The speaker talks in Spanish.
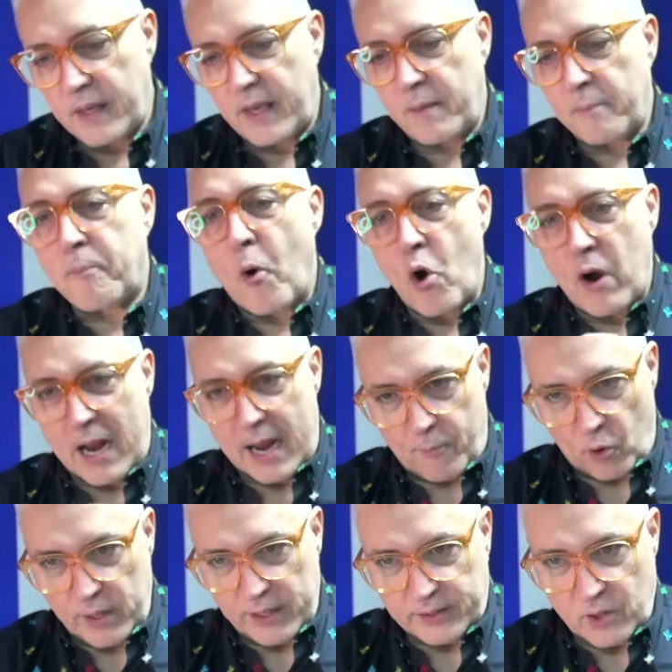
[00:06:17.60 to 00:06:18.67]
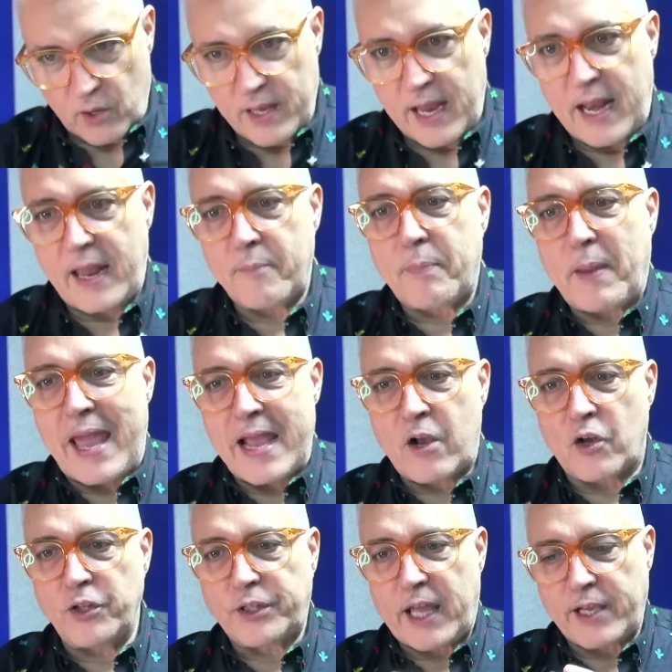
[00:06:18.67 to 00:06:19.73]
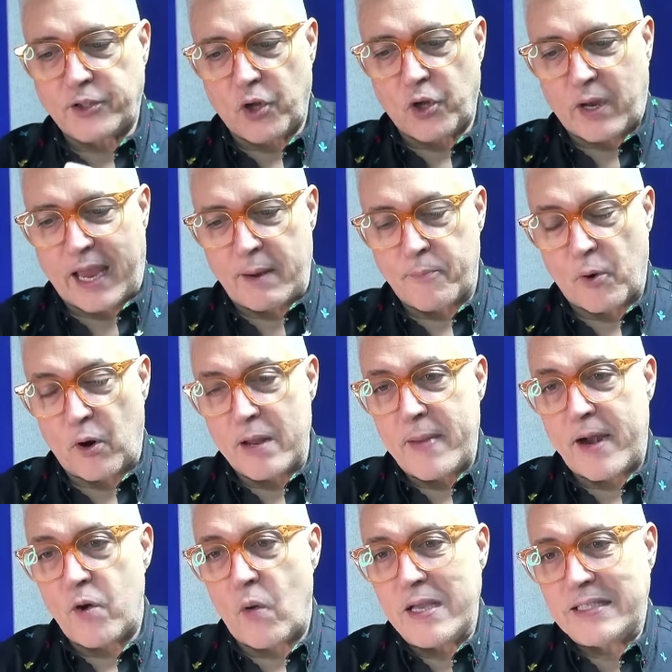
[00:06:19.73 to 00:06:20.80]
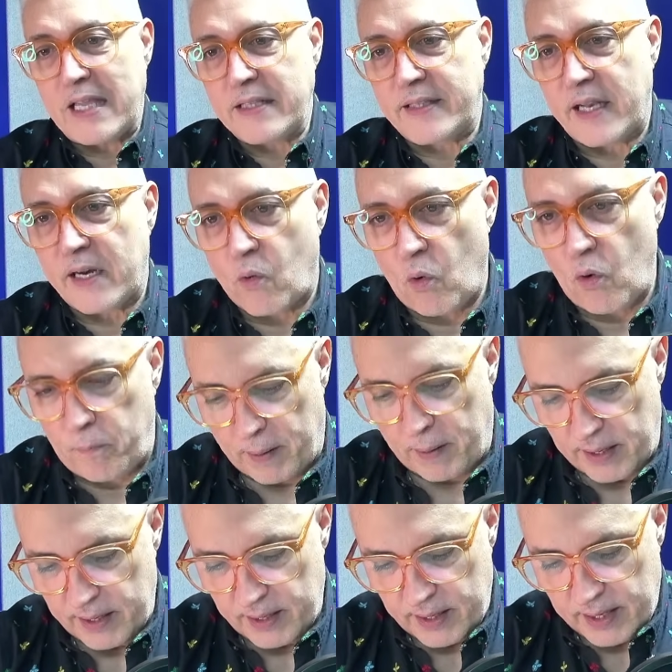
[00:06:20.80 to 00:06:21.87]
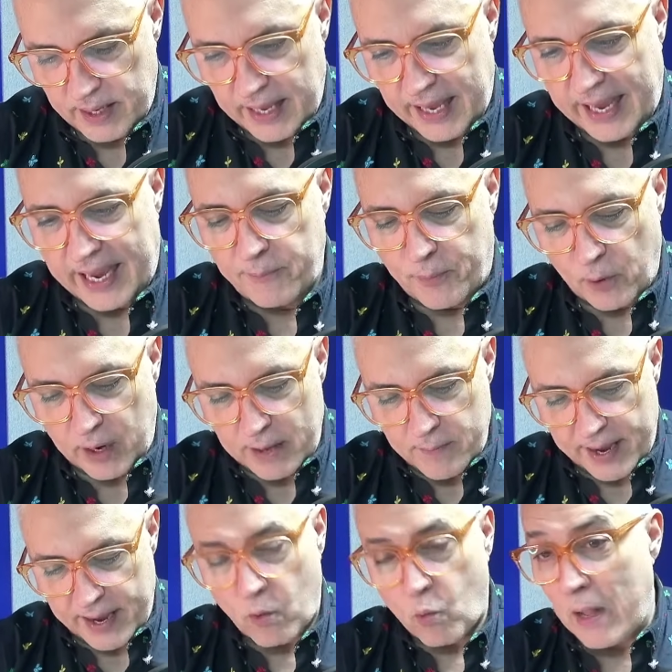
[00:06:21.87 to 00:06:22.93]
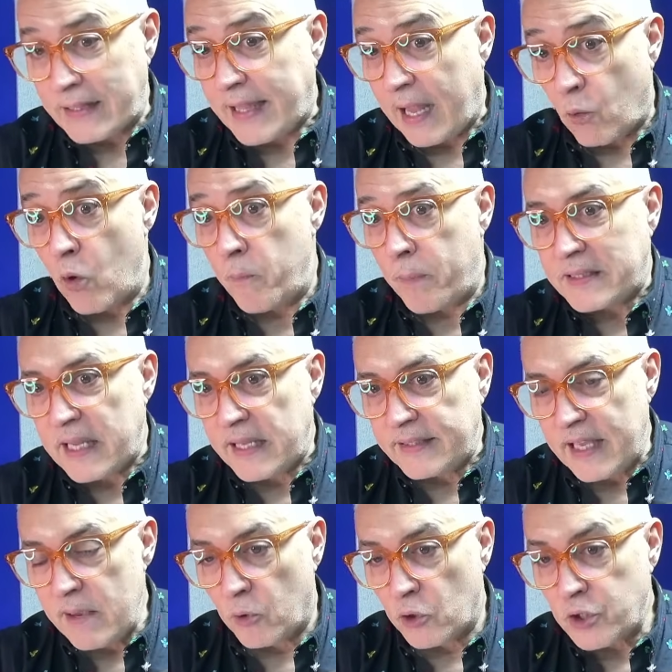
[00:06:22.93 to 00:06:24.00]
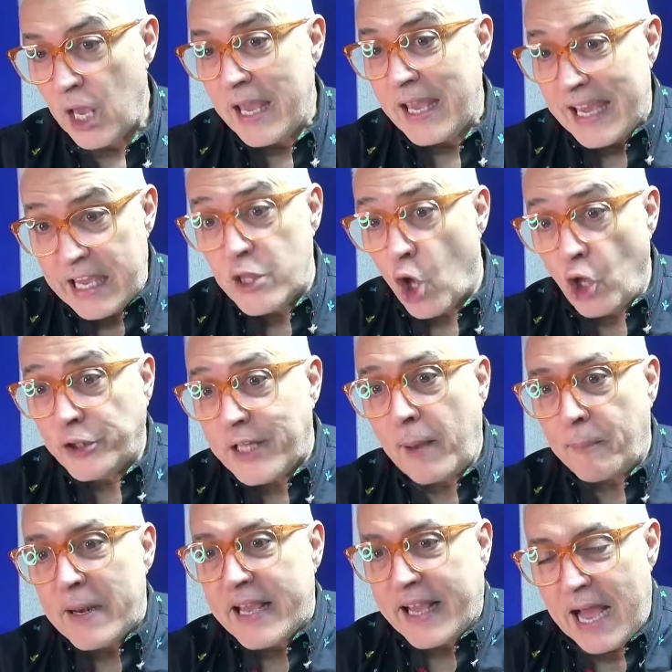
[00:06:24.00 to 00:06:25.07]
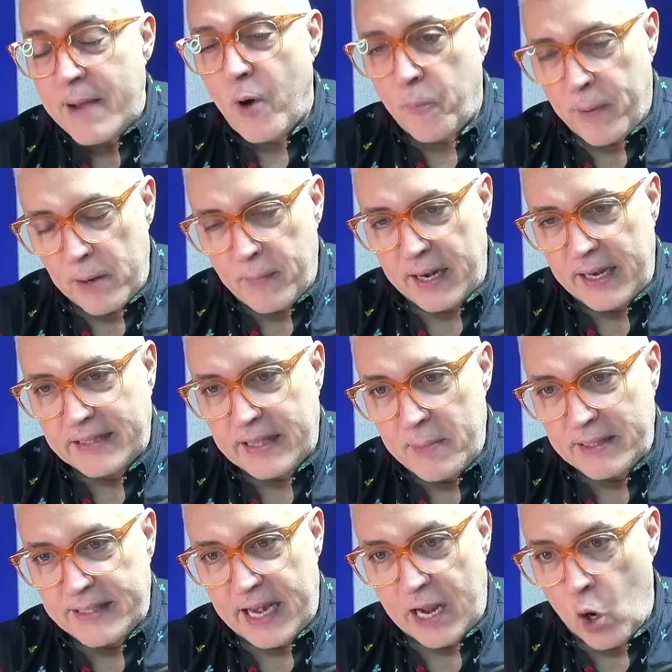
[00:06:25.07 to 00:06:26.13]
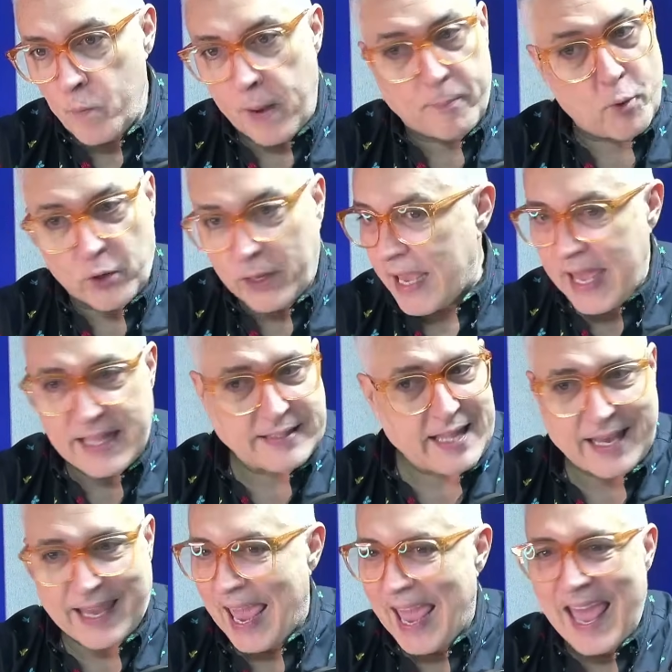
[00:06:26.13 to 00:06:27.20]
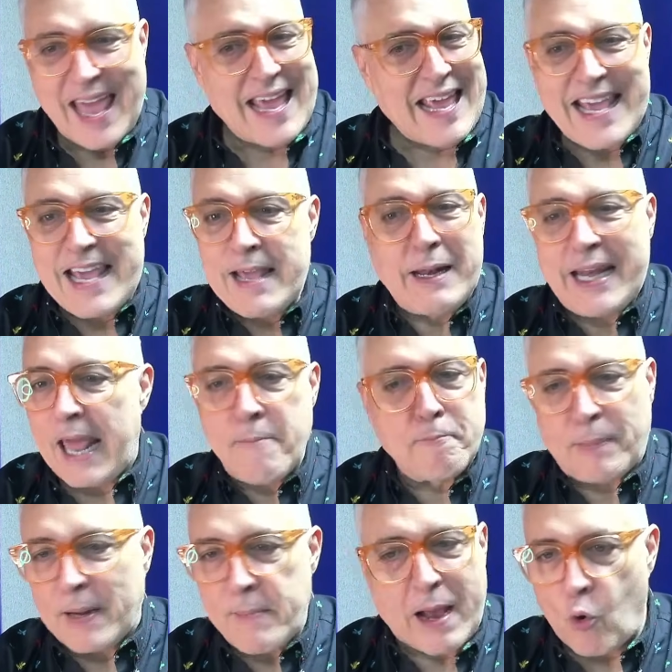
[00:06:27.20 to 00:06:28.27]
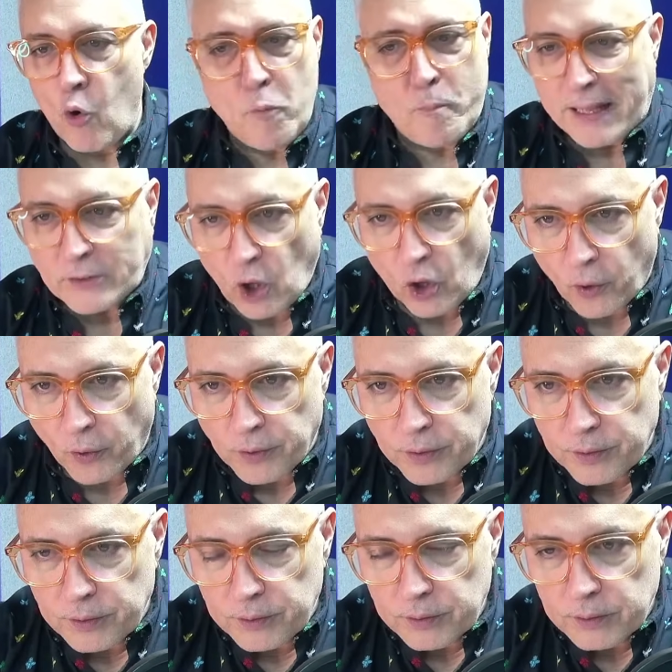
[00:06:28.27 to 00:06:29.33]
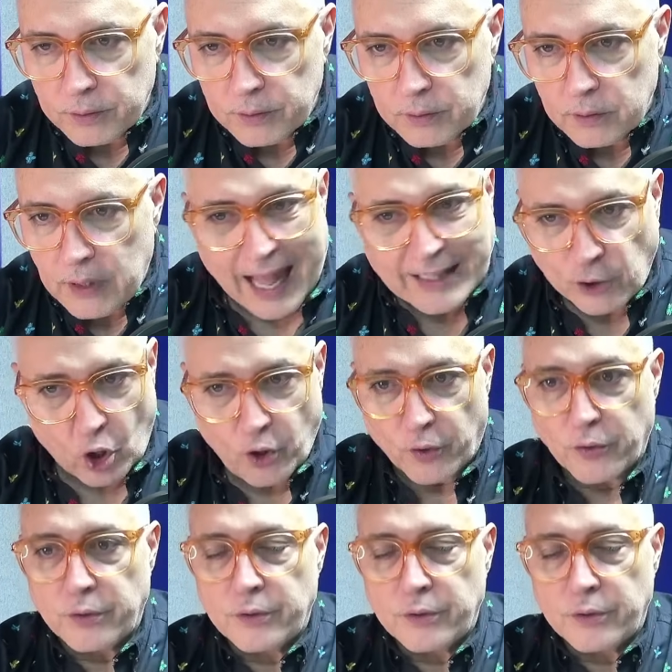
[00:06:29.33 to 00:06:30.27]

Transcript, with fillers: pongamos entonces en contexto que el problema no es sentir culpa, el problema es cuánta culpa sentimos y dónde aplicamos permanentemente la culpa, porque hay gente que y le imprime culpa a todo, a todo.